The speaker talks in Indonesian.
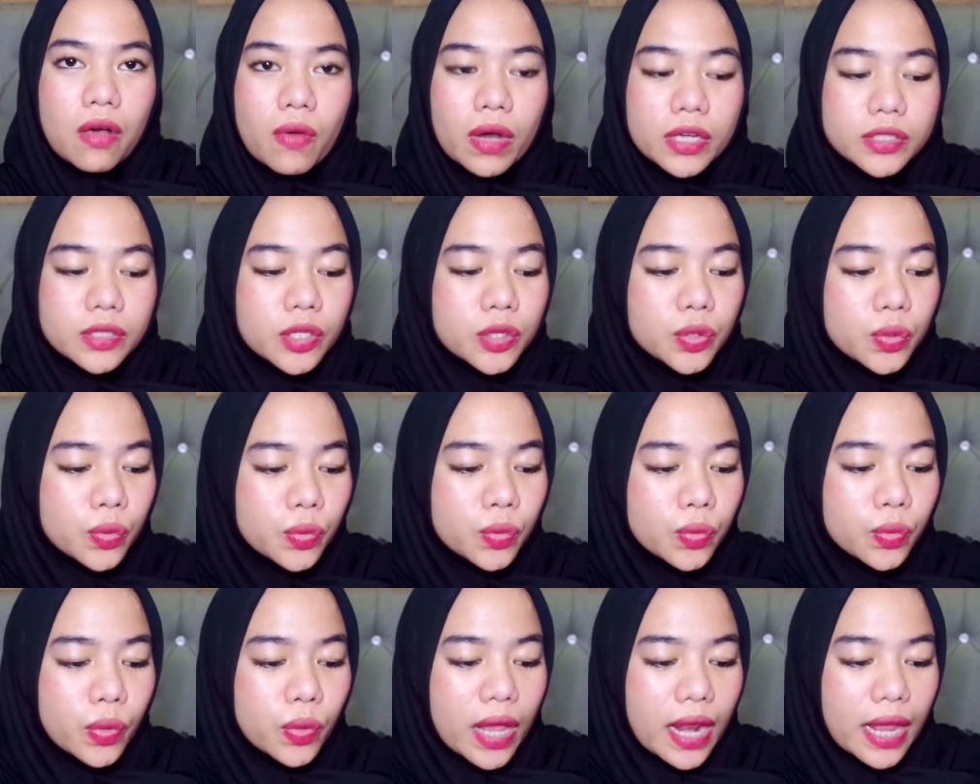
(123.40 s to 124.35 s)
waktu itu
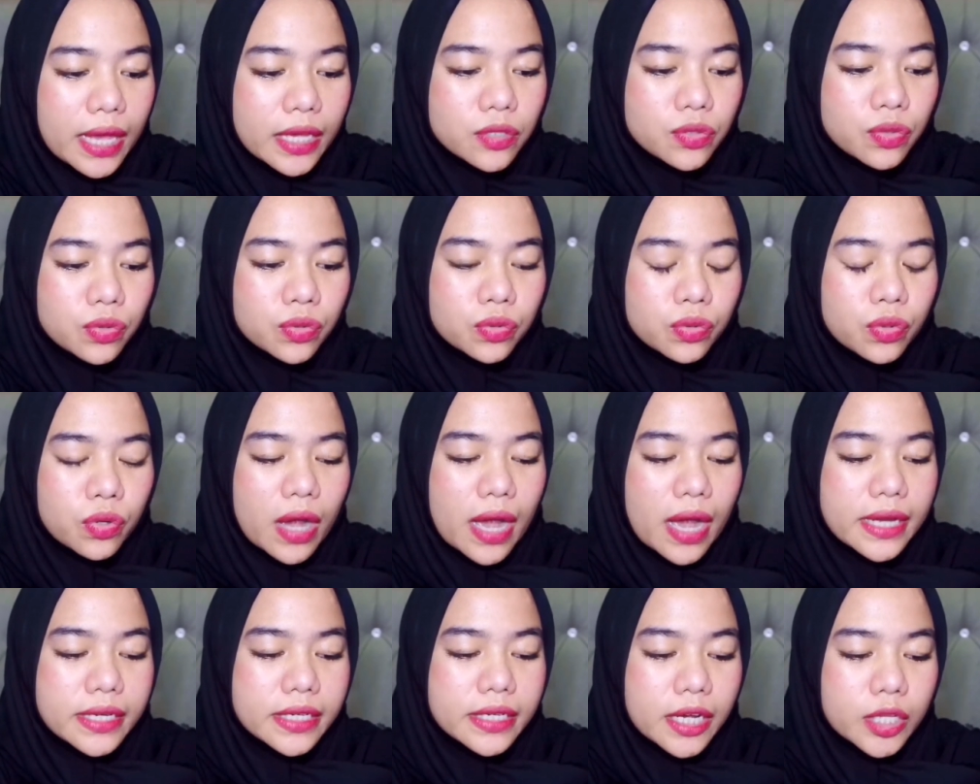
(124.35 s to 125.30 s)
gue lagi suntuk
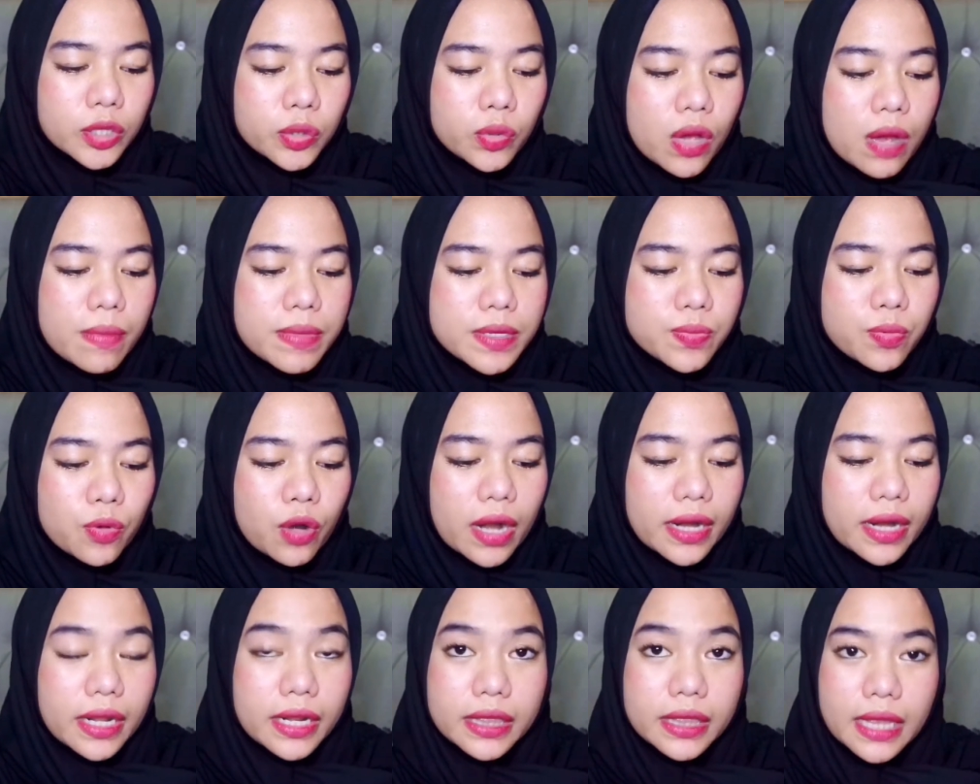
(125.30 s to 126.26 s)
aja tuh habis
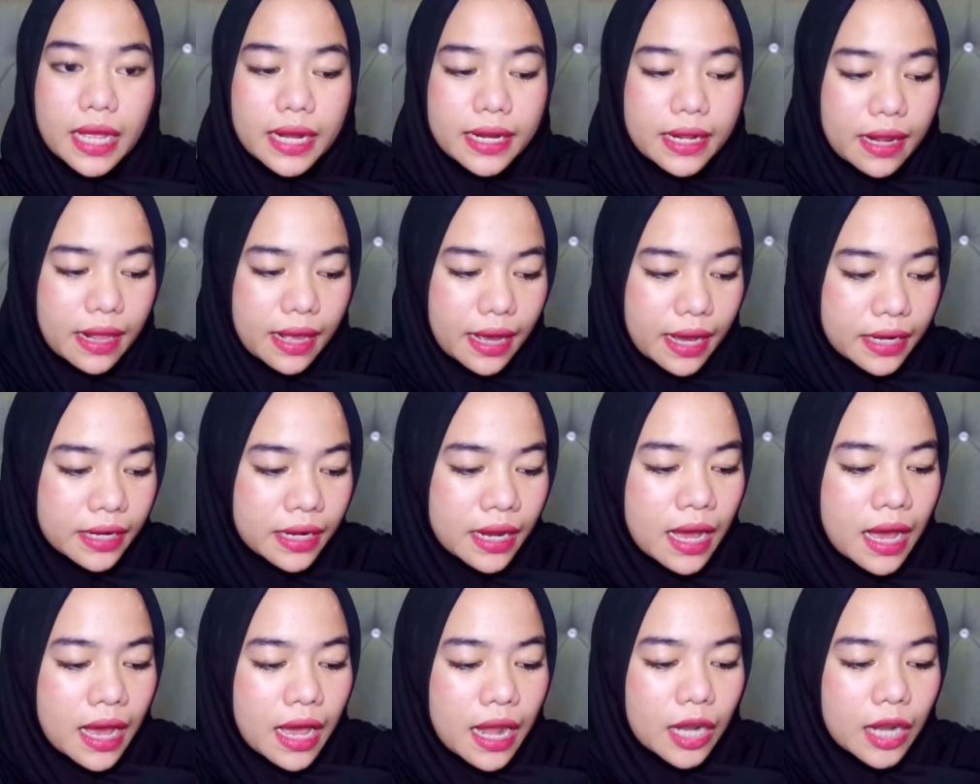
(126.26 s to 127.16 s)
pulang dari tahlilan